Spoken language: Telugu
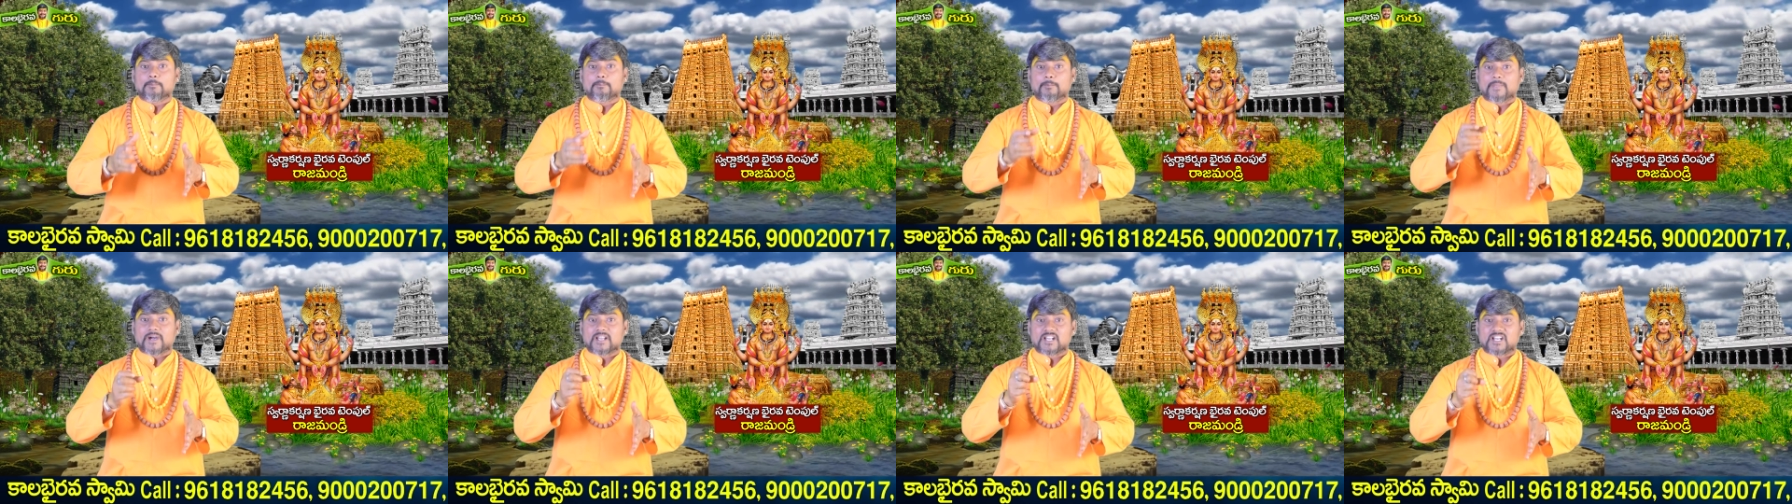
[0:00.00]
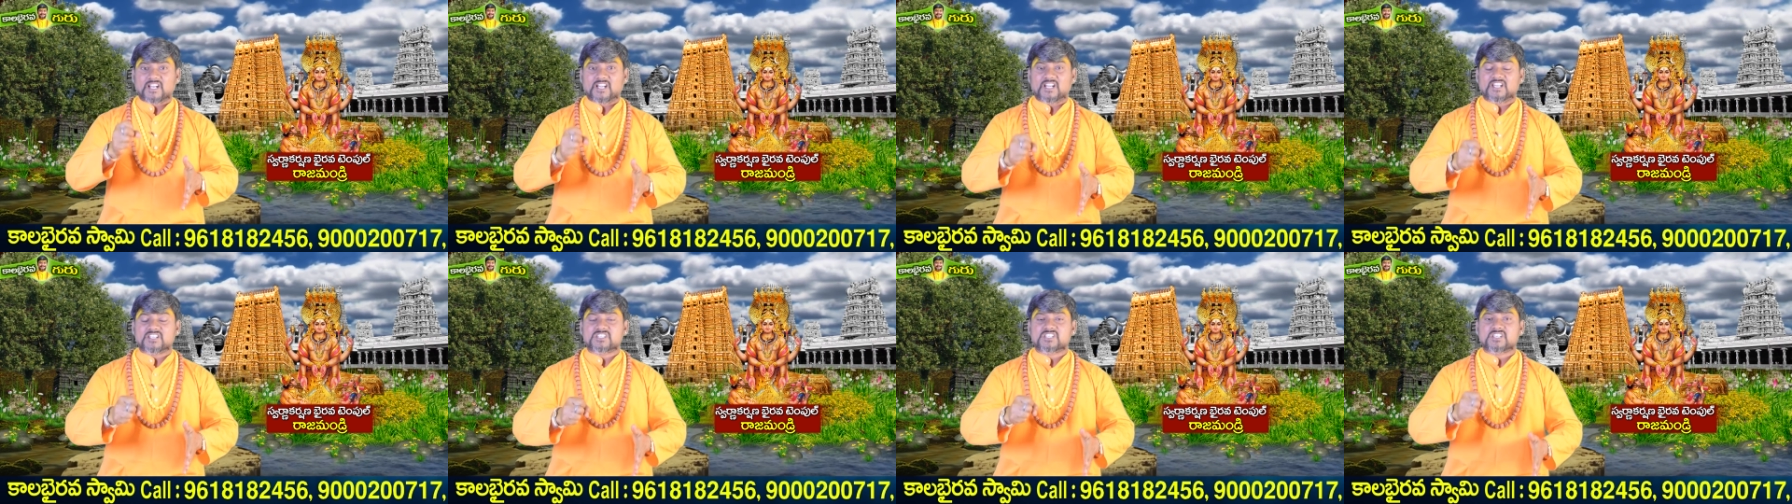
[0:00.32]

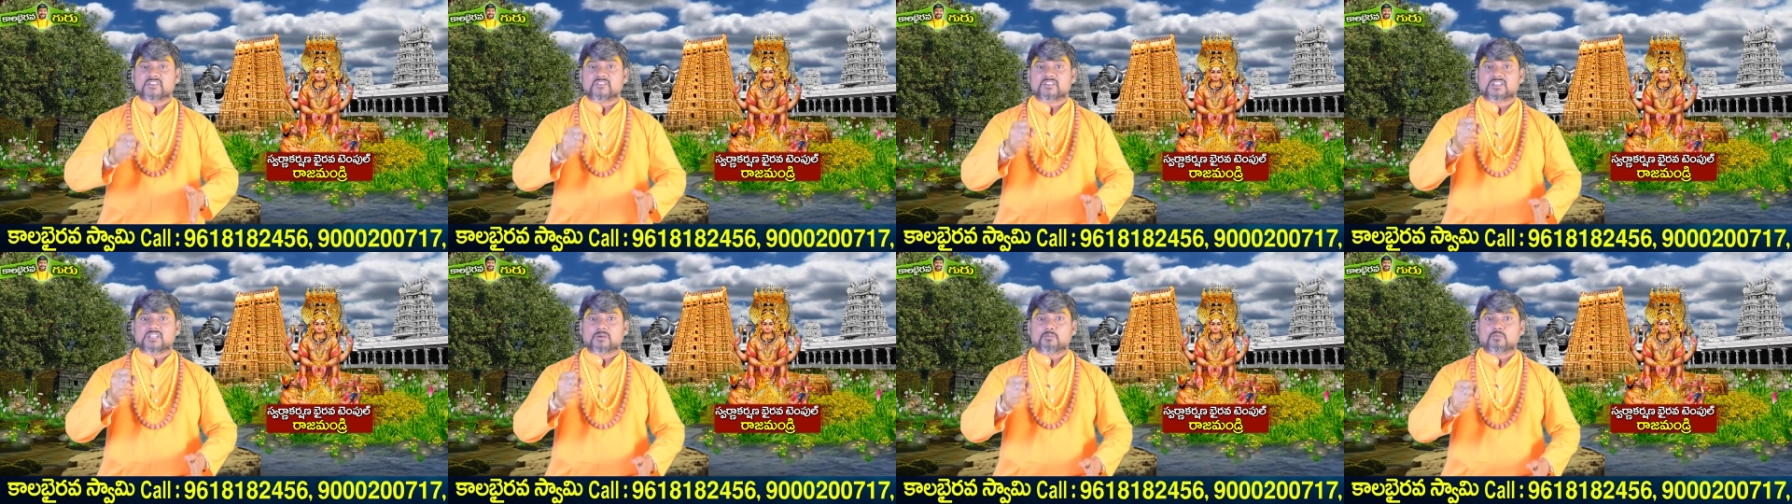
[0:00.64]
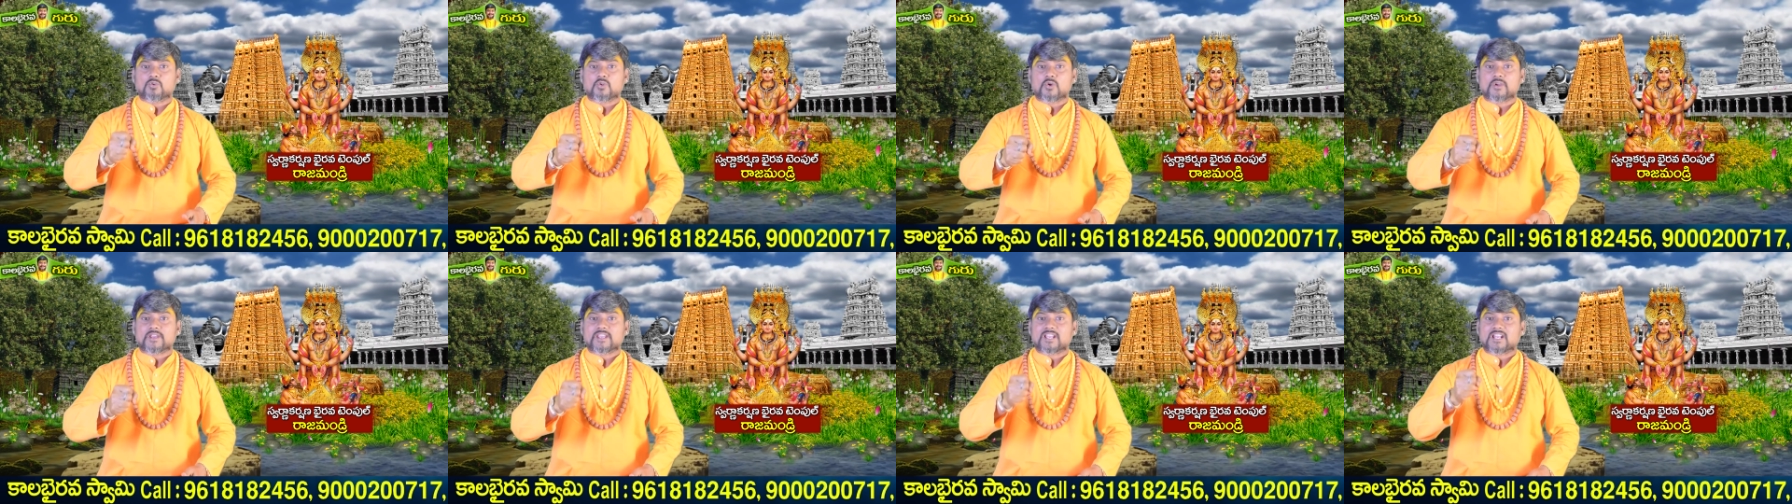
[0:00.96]
మనల్ని
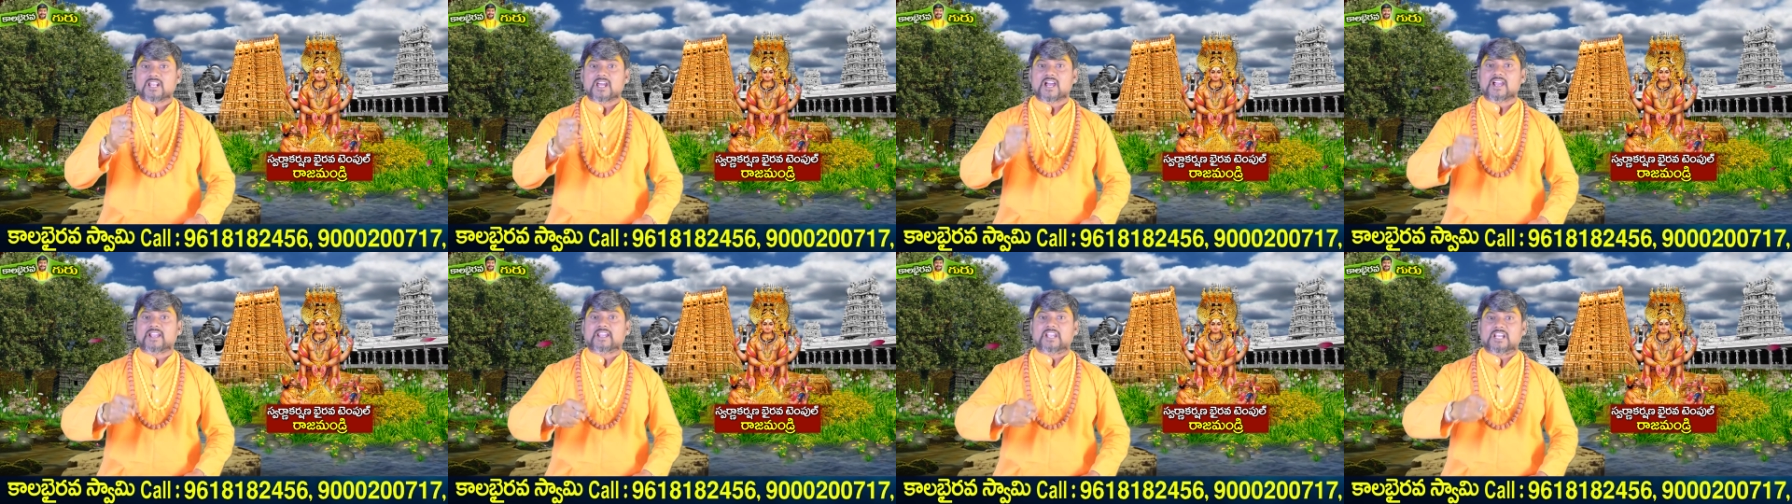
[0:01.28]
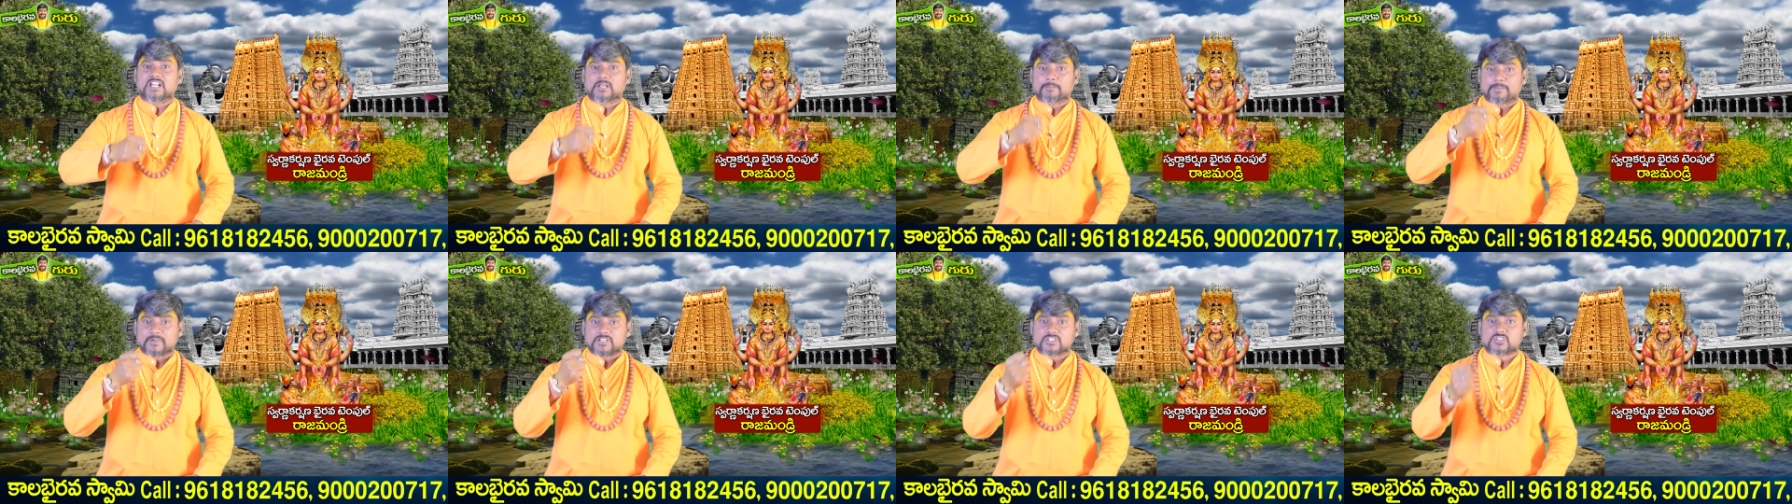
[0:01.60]
జీవితంలో ఎలా
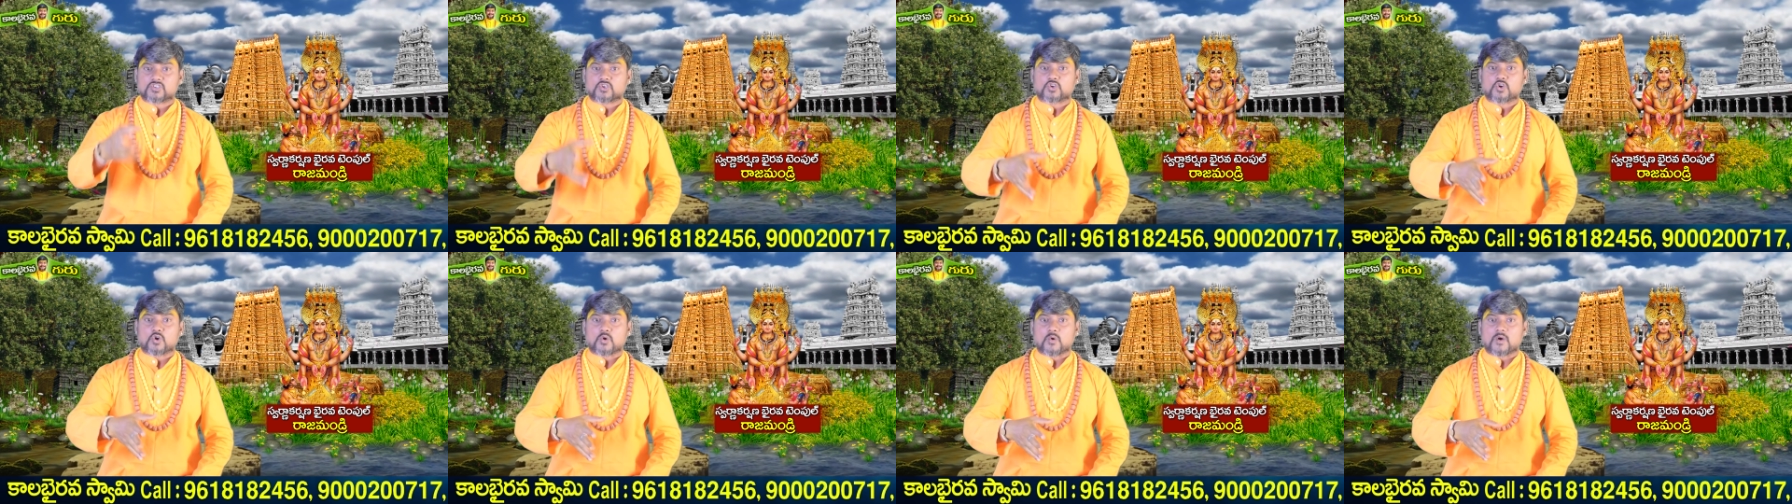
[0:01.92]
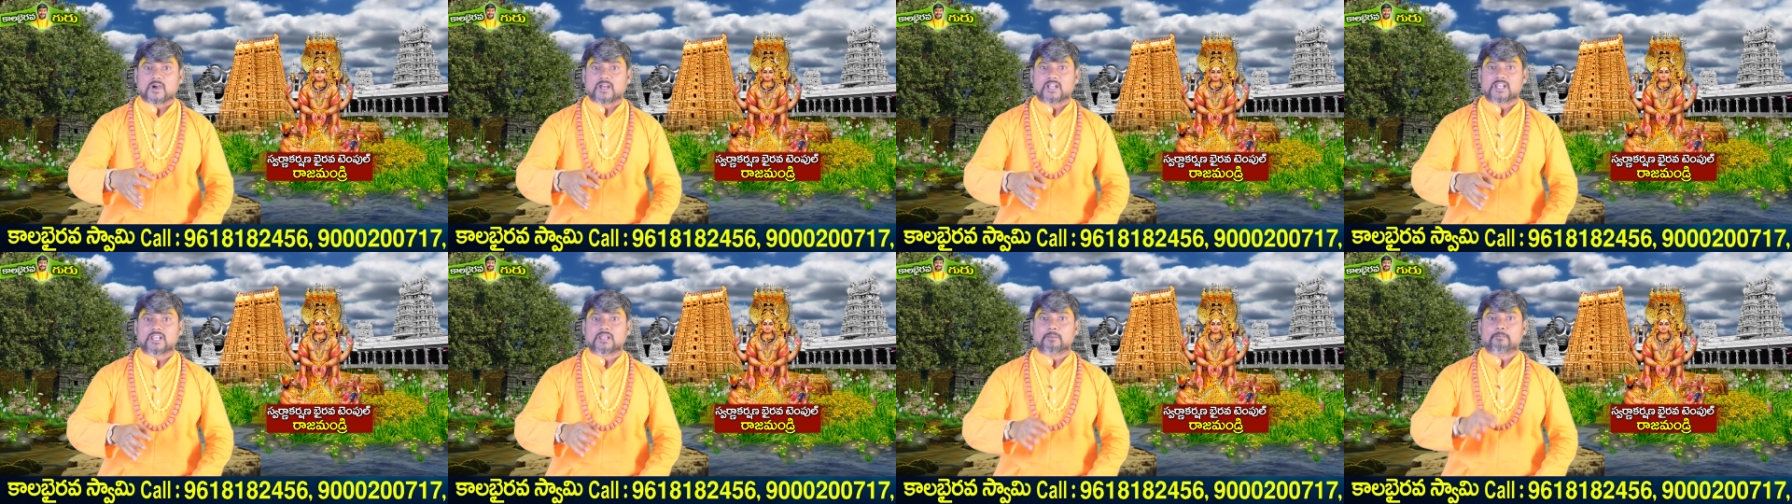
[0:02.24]

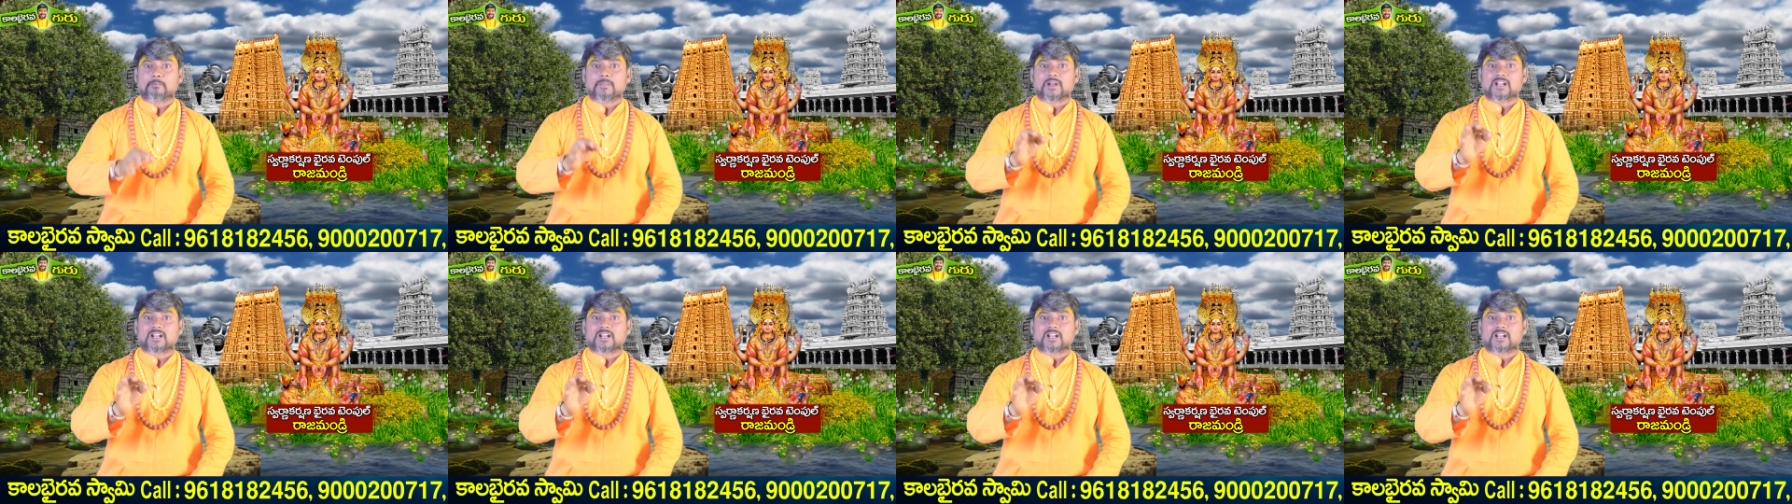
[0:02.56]
గెలిపించుకోవాలి